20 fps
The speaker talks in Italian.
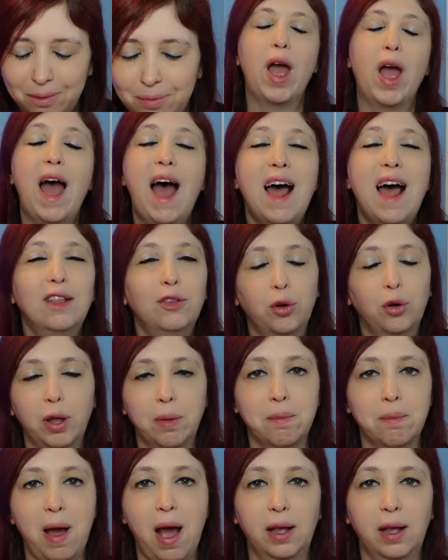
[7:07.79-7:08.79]
Cioè, altro
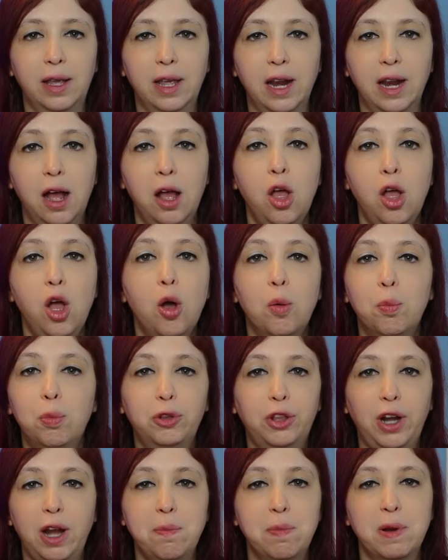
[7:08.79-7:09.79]
che macchina,
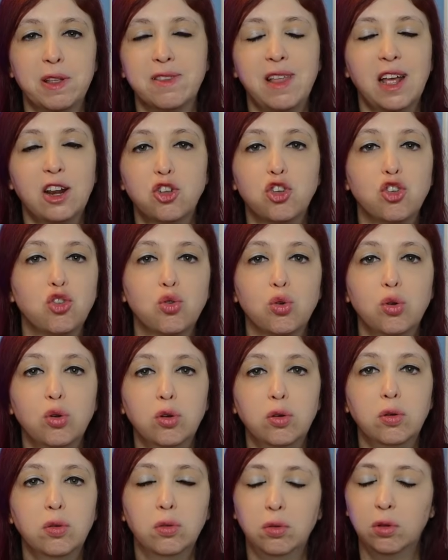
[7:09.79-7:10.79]
potrei prestarci
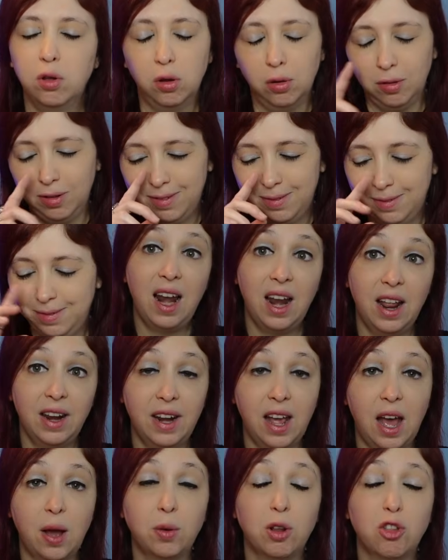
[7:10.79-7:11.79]
solo... no.
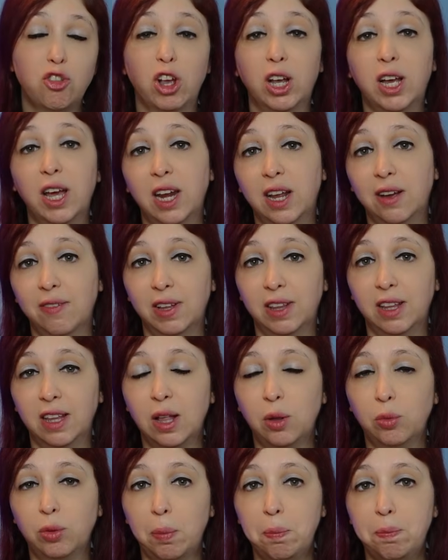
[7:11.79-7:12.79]
Alan ha una giacca ricavata
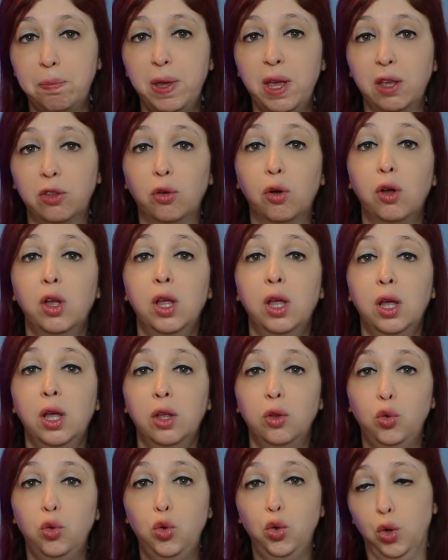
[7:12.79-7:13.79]
da un tappeto.
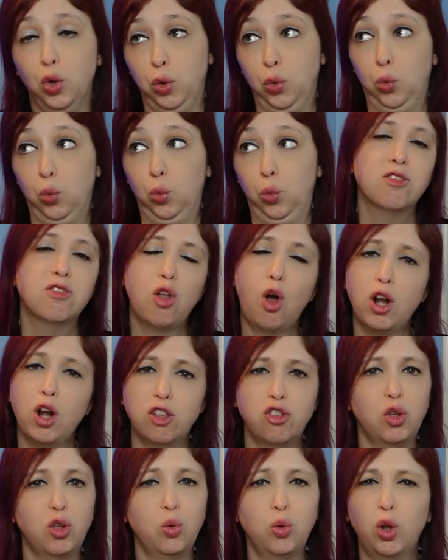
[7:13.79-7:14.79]
Dieu. La storia
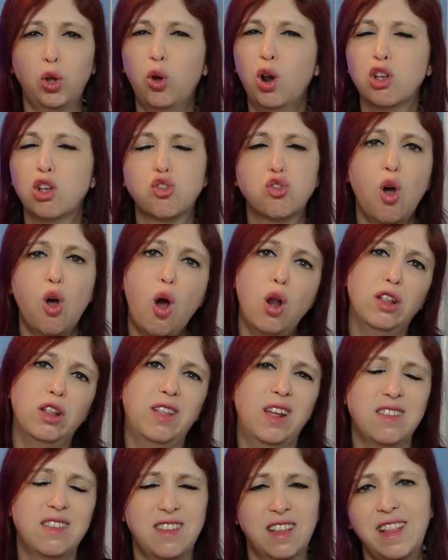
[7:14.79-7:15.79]
si chiude con la
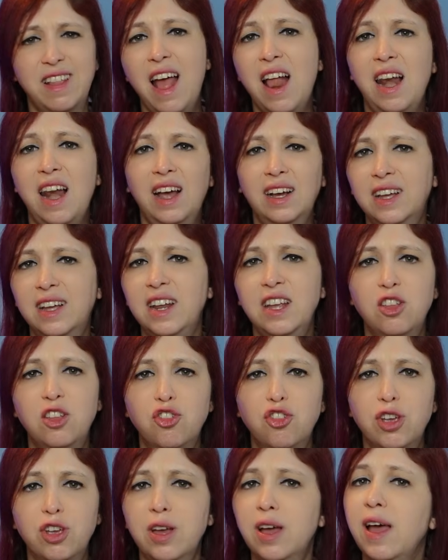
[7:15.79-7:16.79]
solita risatella
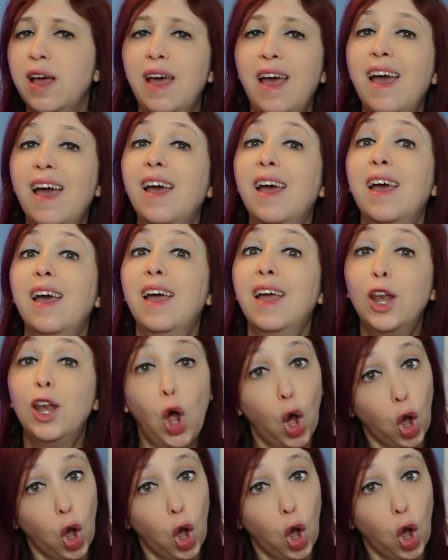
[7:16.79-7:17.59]
cringe e eh,